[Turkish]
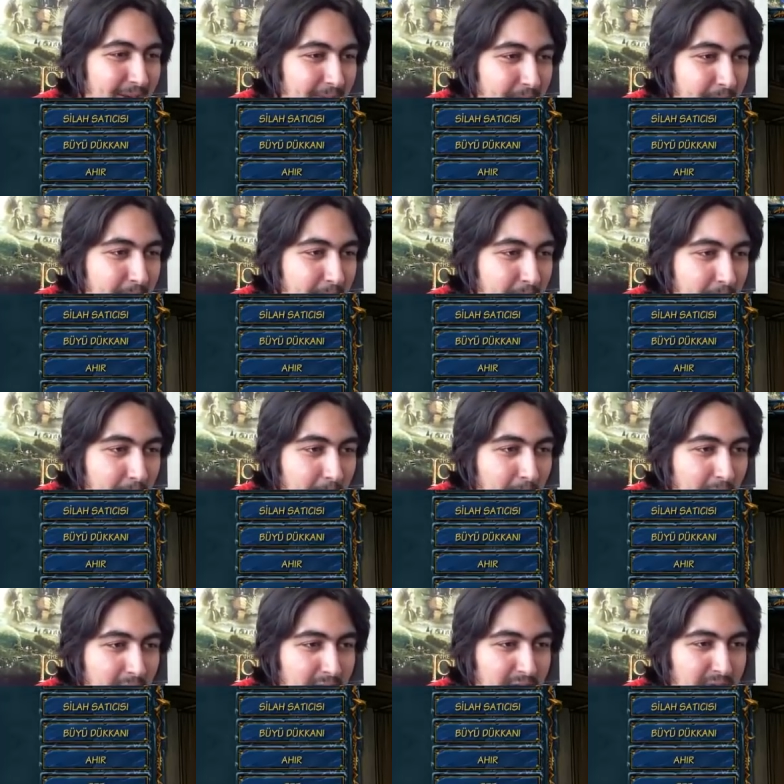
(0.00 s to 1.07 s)

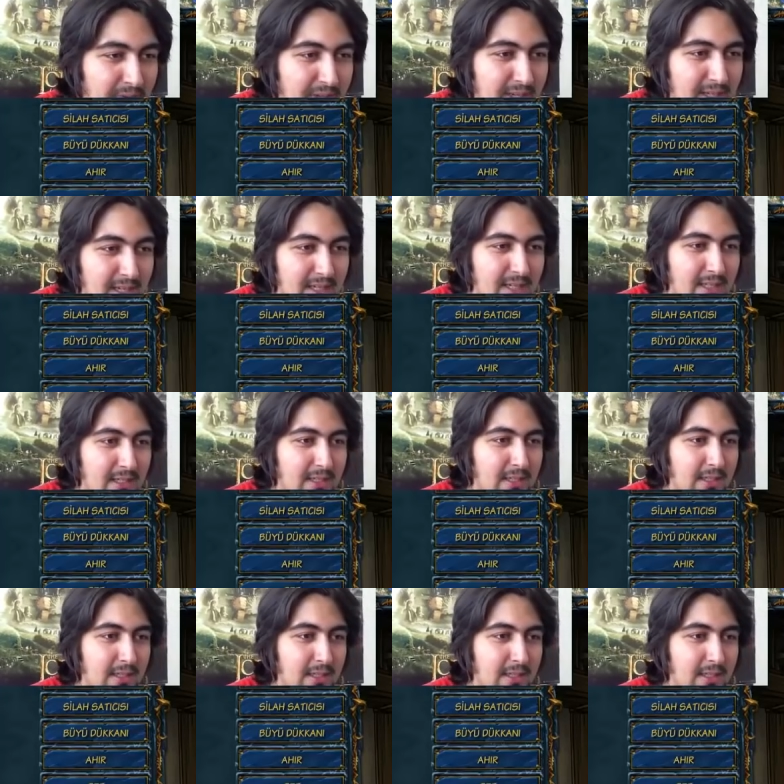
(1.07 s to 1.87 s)
Mervin